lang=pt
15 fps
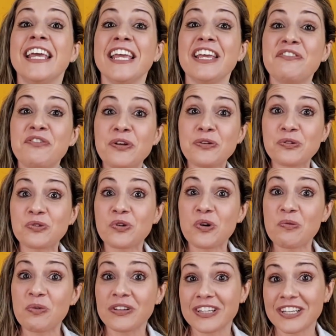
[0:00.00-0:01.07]
e vídeos
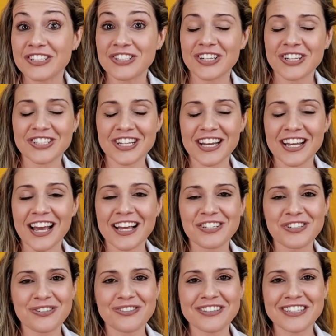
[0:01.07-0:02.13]
com muitas dicas legais
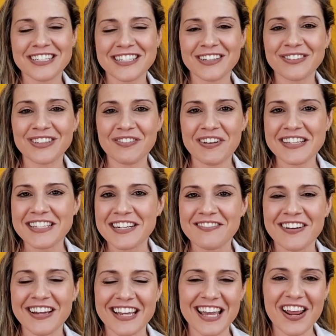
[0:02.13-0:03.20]
de nutrição também, você
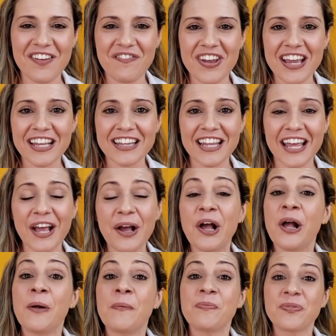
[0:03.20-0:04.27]
não vai querer perder.
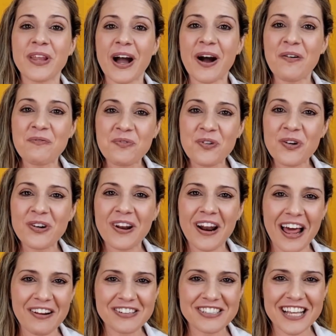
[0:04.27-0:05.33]
Dá um pulo
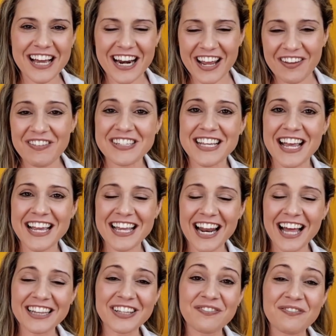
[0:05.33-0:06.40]
lá no Instagram e me segue
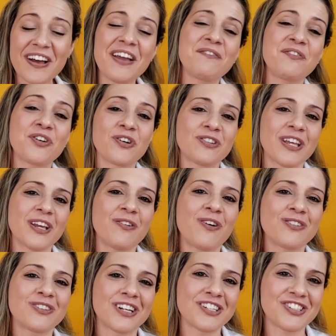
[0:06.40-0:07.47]
lá também, porque eu tenho
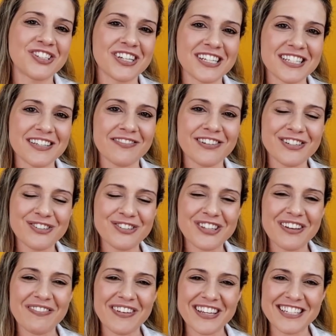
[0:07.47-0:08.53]
outras dicas e vídeos
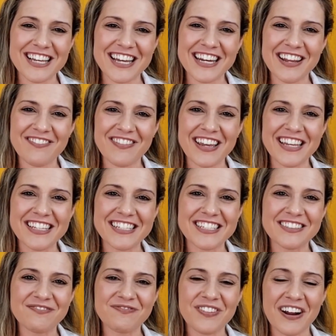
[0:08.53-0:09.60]
também
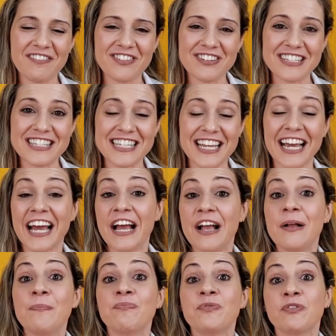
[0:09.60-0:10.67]
diariamente para você.
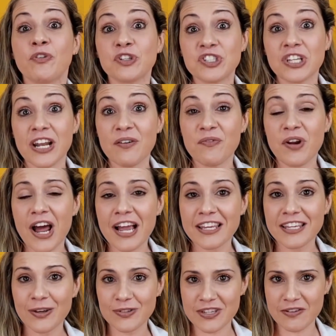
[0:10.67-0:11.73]
Vou te lembrar
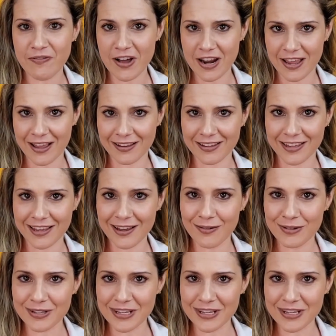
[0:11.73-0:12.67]
que eu separei aqui